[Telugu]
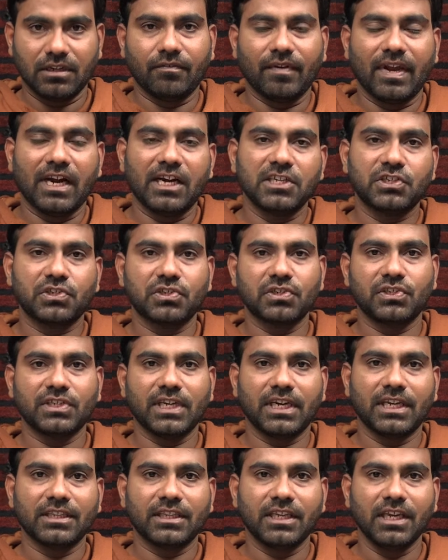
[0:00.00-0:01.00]
వెల్లడించడం
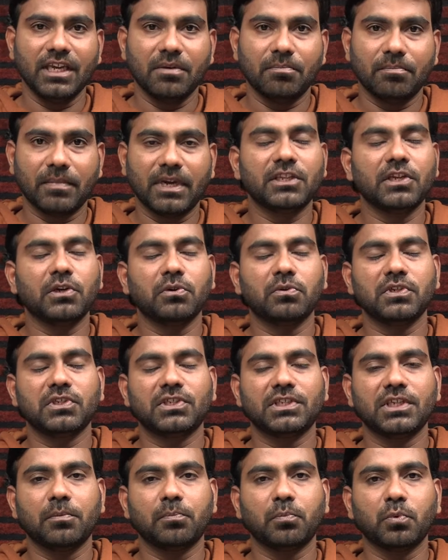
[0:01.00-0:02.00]
జరిగింది మరి దీని
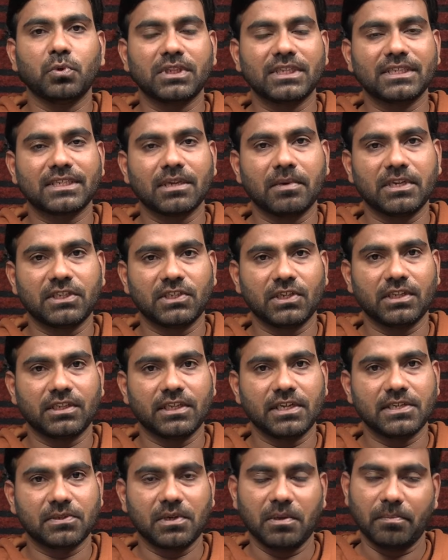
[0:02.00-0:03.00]
గురించి పూర్తి సమాచారం
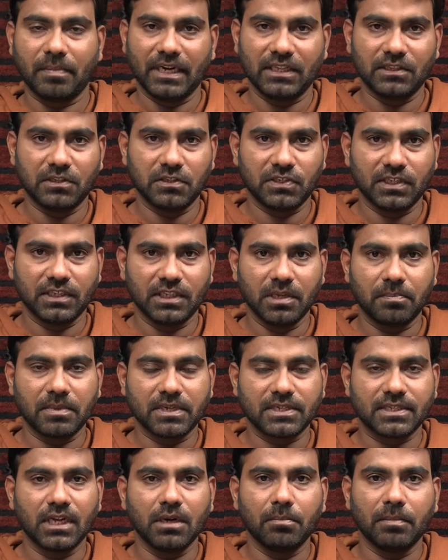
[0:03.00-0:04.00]
తెలుసుకునే ప్రయత్నం చేద్దాం
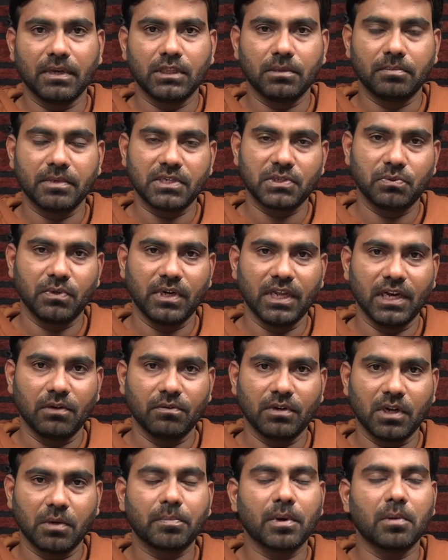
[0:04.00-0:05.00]
ప్రస్తుతానికి మనతో పాటు స్టూడియోలో
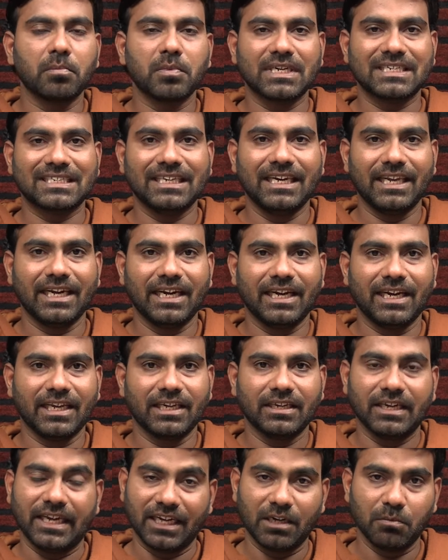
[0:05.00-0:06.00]
ఉన్నారు ప్రముఖ సినీ
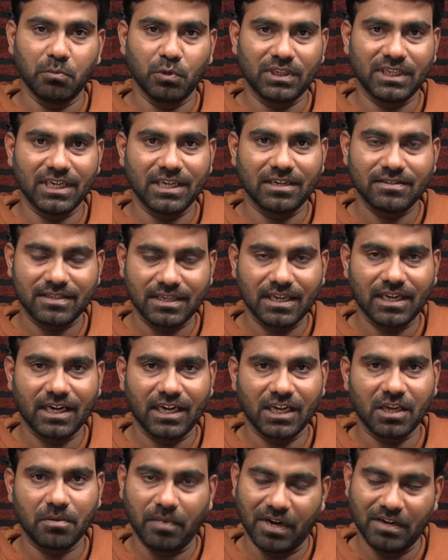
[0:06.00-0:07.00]
క్రిటిక్ యజ్ఞమూర్తి గారు సార్ని
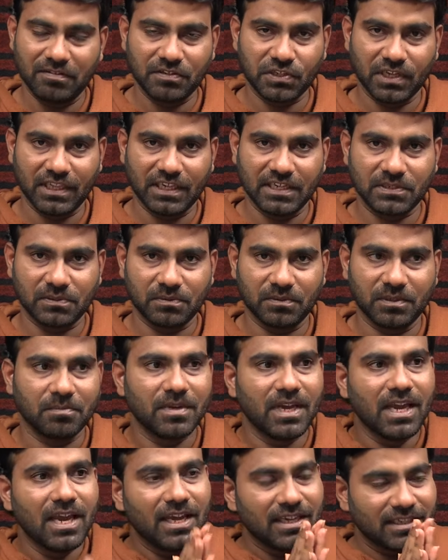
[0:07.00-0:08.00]
అడిగి మన విషయాలు తెలుసుకుందాం
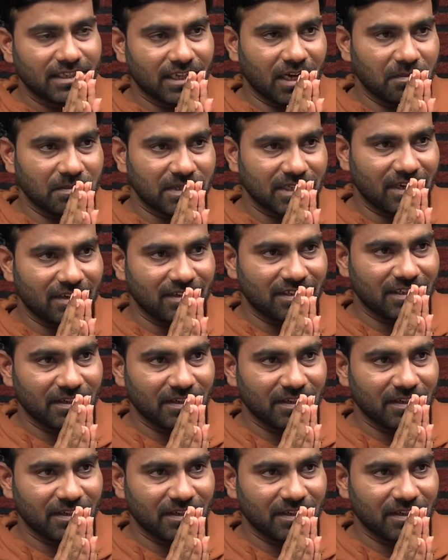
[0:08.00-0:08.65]
సార్ నమస్కారం